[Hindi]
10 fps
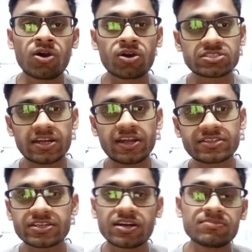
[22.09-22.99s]
और संडे
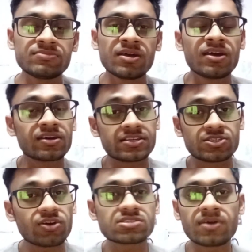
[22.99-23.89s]
की जगह हम
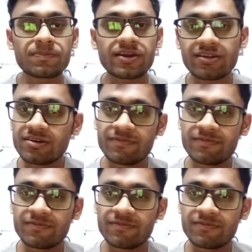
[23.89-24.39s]
किसी और समय पर